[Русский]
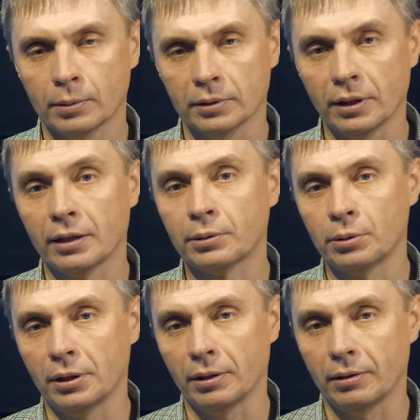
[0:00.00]

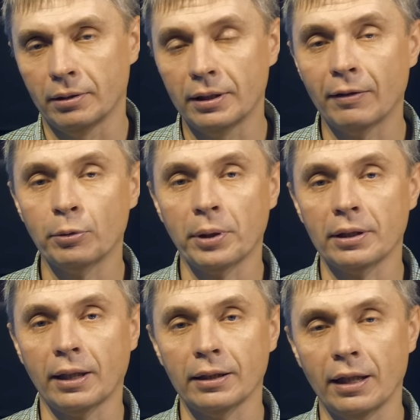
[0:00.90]
Здравствуйте! Недавно у меня
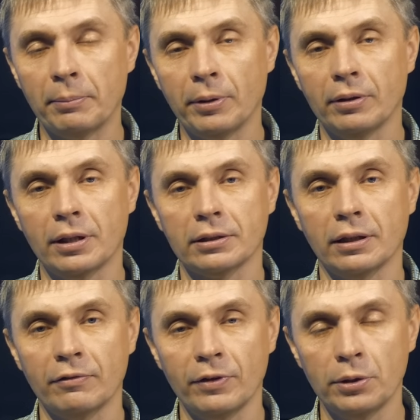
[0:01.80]
на канале было
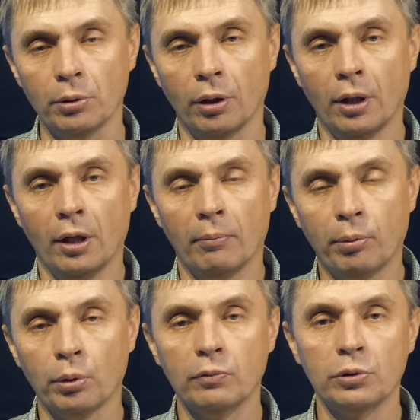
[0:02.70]
несколько видео
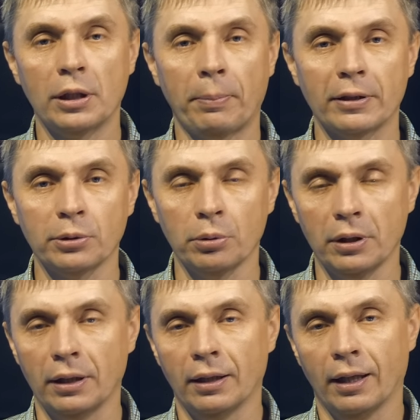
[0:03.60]
про
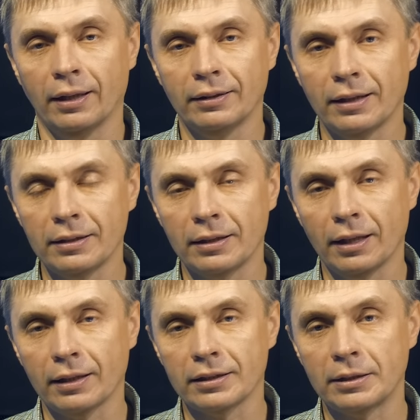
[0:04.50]
двухдиапазонные антенны
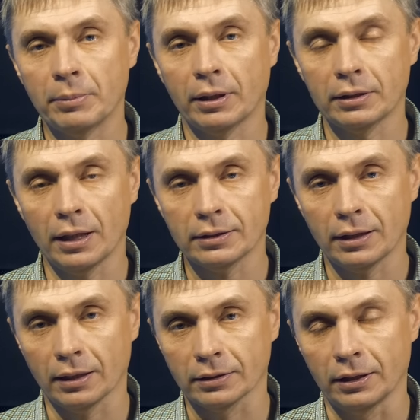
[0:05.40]
для носимых
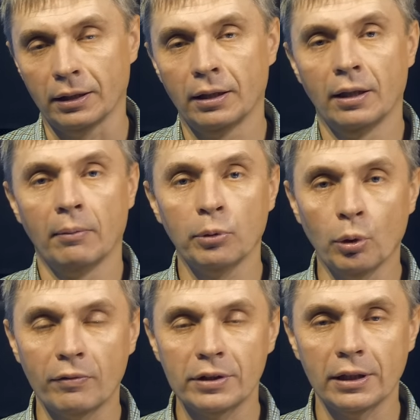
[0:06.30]
радиостанций.
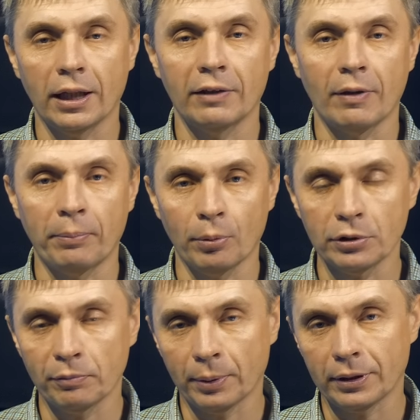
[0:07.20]
Много возникает
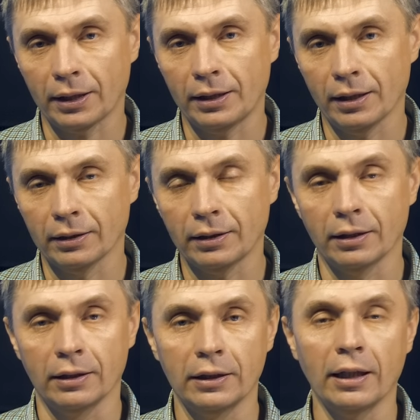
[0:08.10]
вопросов про такие
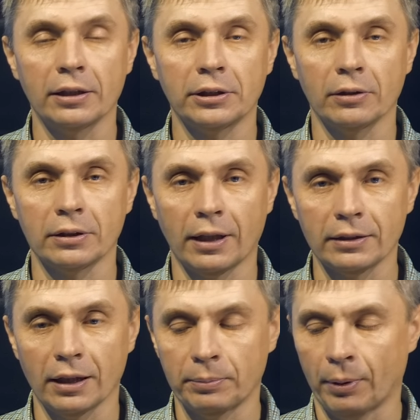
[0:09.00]
антенны, и я решил
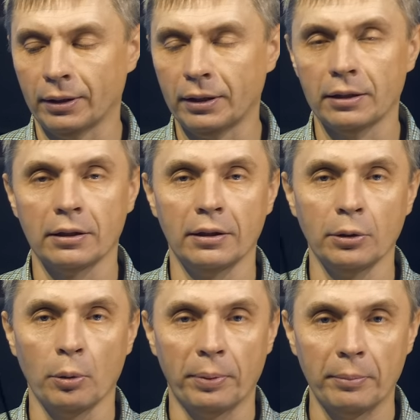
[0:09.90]
рассказать про антенны
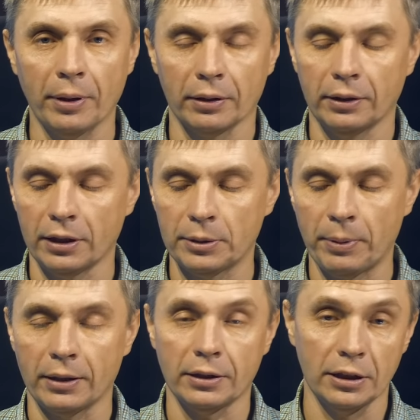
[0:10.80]
длиной примерно
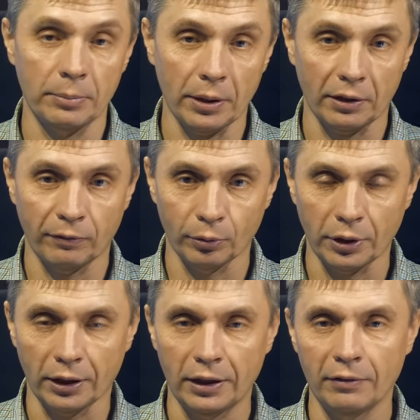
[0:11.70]
35 сантиметров, вот
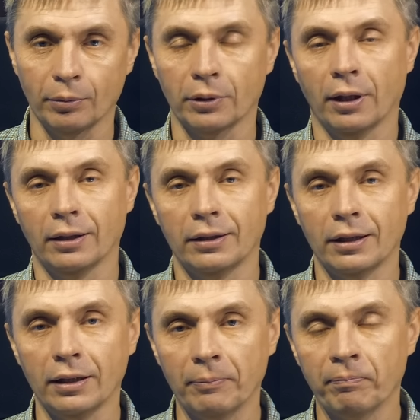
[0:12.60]
такие вот
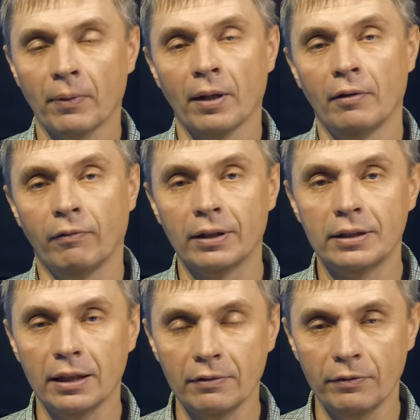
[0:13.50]
антенны, в
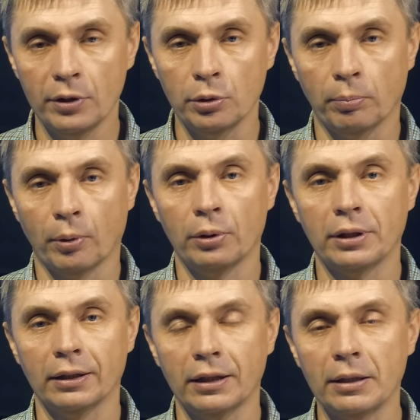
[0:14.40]
отдельном видео. Про
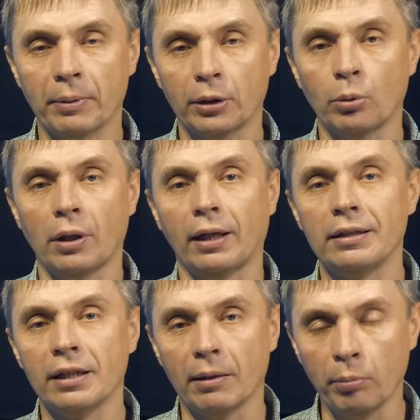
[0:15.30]
эти антенны, про то, как
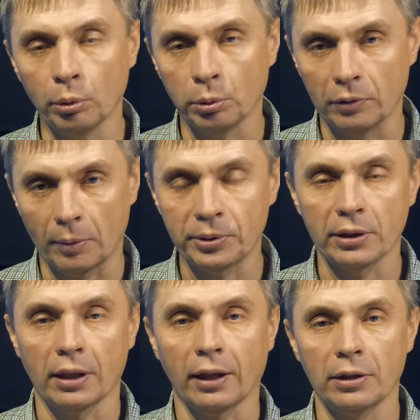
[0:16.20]
они работают,
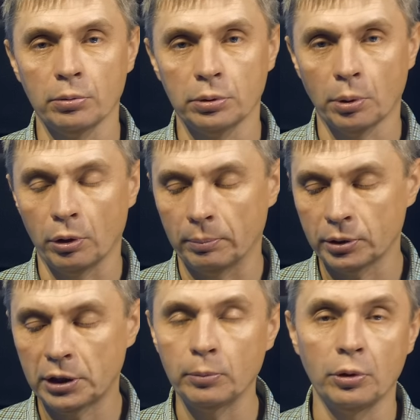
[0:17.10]
вообще как они устроены,
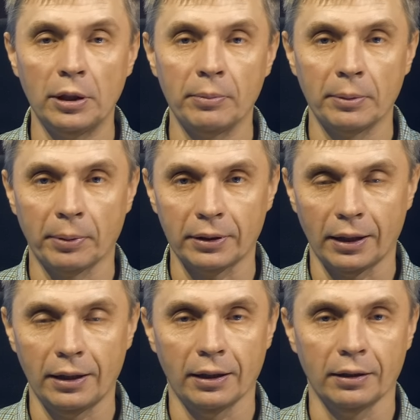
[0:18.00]
почему именно про
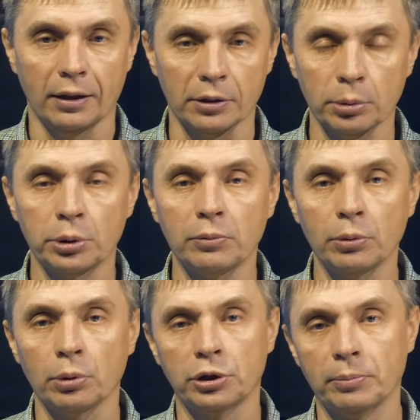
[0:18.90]
такие антенны.
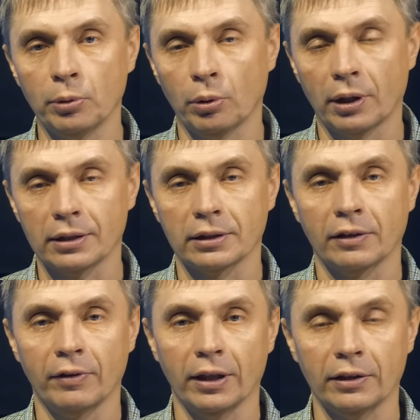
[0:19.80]
Существует очень много
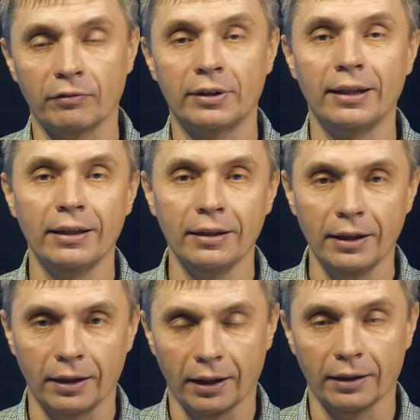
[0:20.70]
разных вариантов
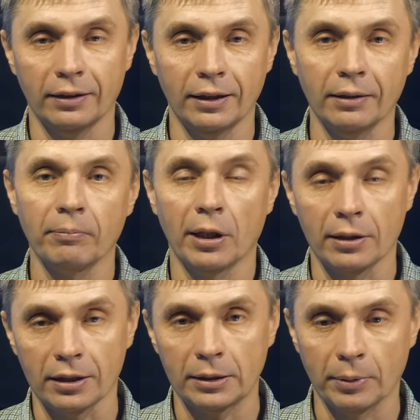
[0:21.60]
длины антенн для
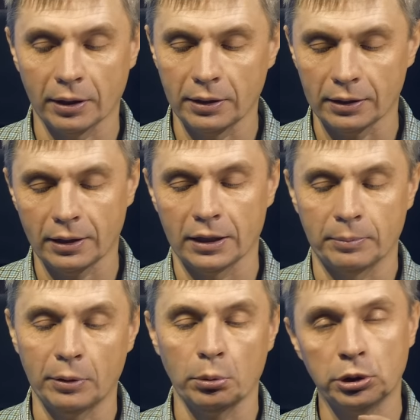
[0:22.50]
носимых
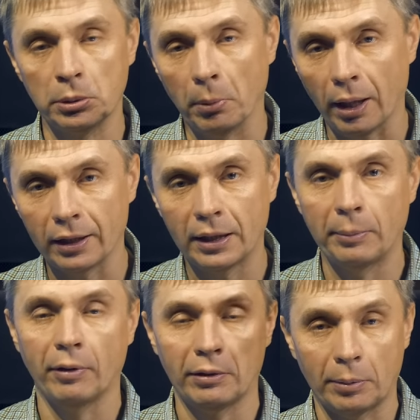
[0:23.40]
радиостанций. Бывают очень
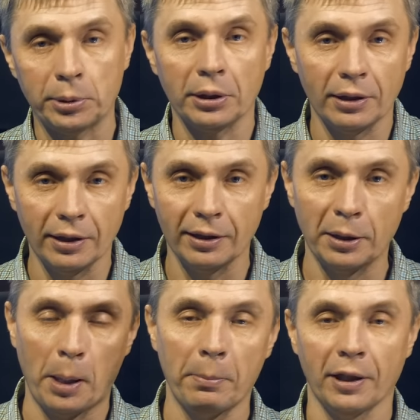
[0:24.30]
маленькие, бывают вообще
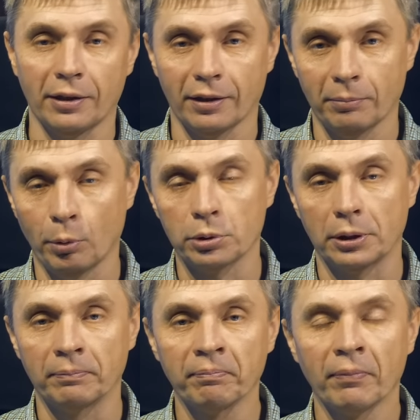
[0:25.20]
длинные, там метр и больше.